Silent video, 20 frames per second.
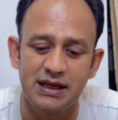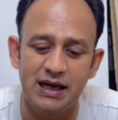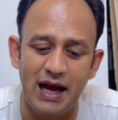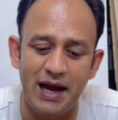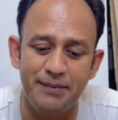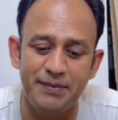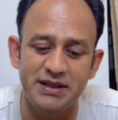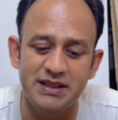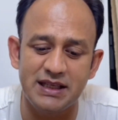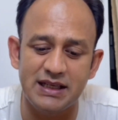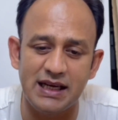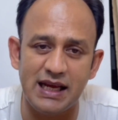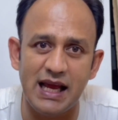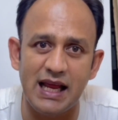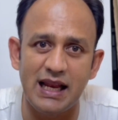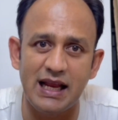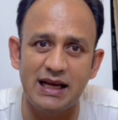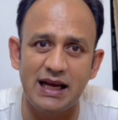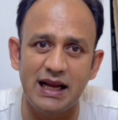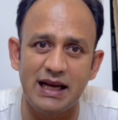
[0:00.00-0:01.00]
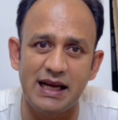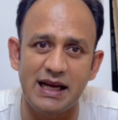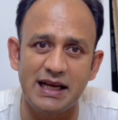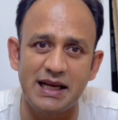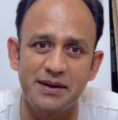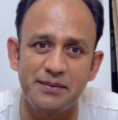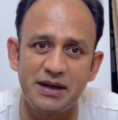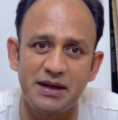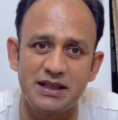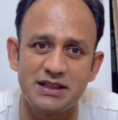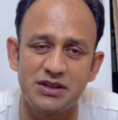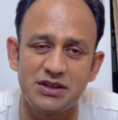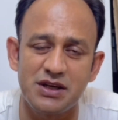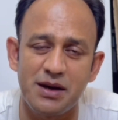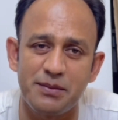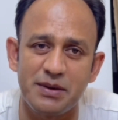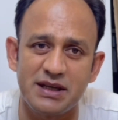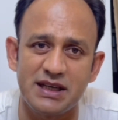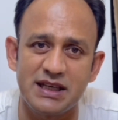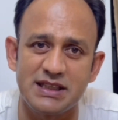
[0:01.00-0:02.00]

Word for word: আমাদের এলাকার একেবারে যেন আমাকে